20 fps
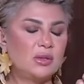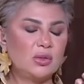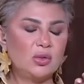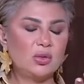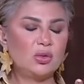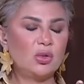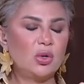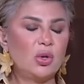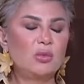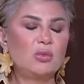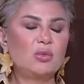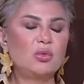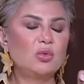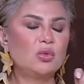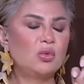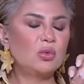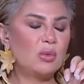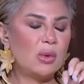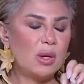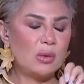طول عمره
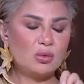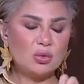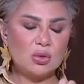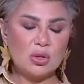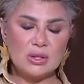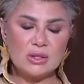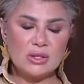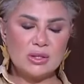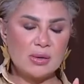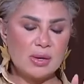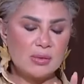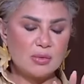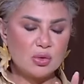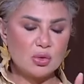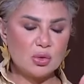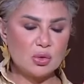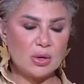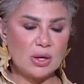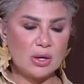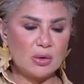ومحمود الخطيب عامل
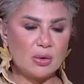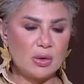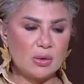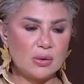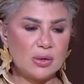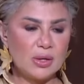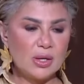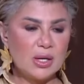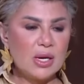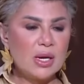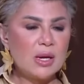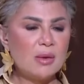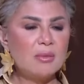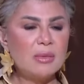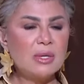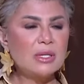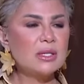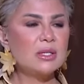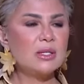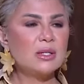شغل آه. حلو قوي
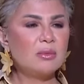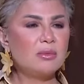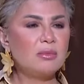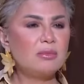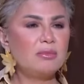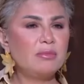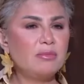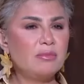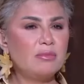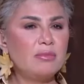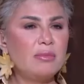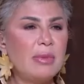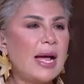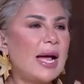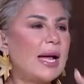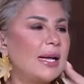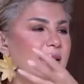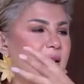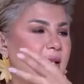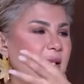بس
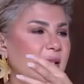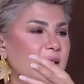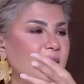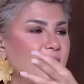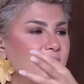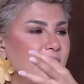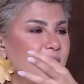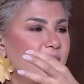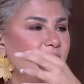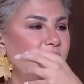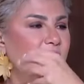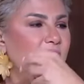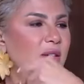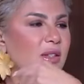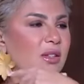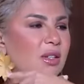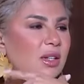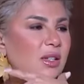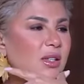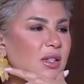بعد كده
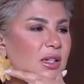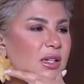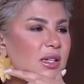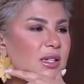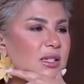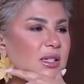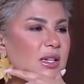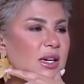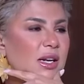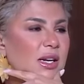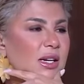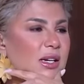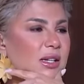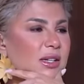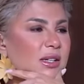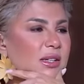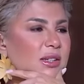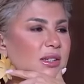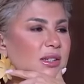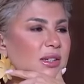في اداره النادي الاهلي
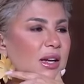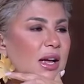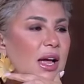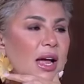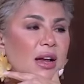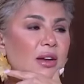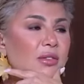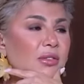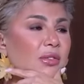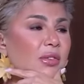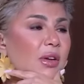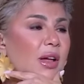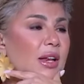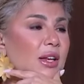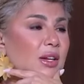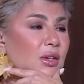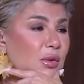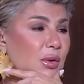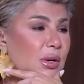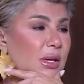هل
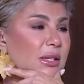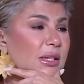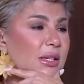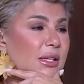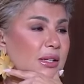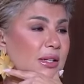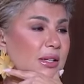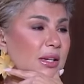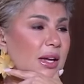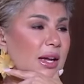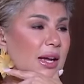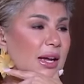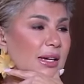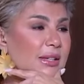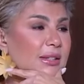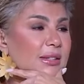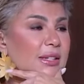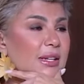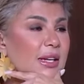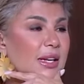هل يوجد
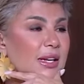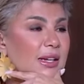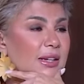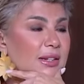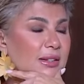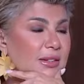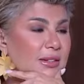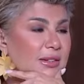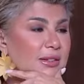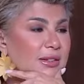حد اه